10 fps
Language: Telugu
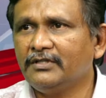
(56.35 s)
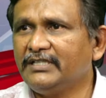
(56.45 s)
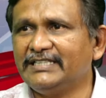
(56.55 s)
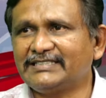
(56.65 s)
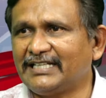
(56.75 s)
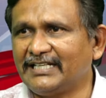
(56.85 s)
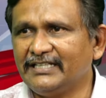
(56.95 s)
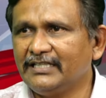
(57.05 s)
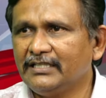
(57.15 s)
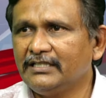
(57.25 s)
ఇది ఇస్తాను
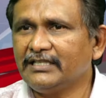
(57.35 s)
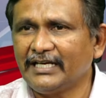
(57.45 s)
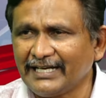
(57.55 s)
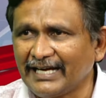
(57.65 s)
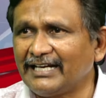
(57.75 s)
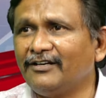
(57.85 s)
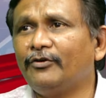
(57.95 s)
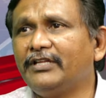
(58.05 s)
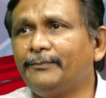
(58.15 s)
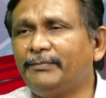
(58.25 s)
దానికి కారణం
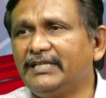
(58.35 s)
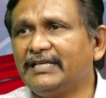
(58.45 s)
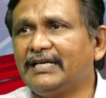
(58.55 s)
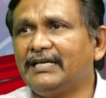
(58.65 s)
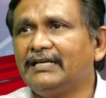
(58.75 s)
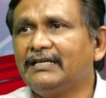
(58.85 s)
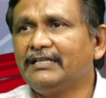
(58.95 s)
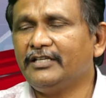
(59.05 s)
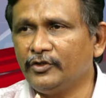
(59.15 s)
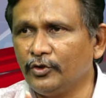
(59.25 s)
కూడా చెప్పింది కదా
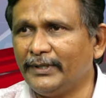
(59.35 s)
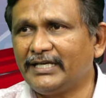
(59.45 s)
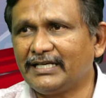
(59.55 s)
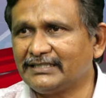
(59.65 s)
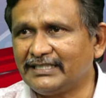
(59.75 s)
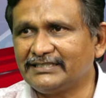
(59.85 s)
ఎందుకు పెట్టారు అసలు ఆ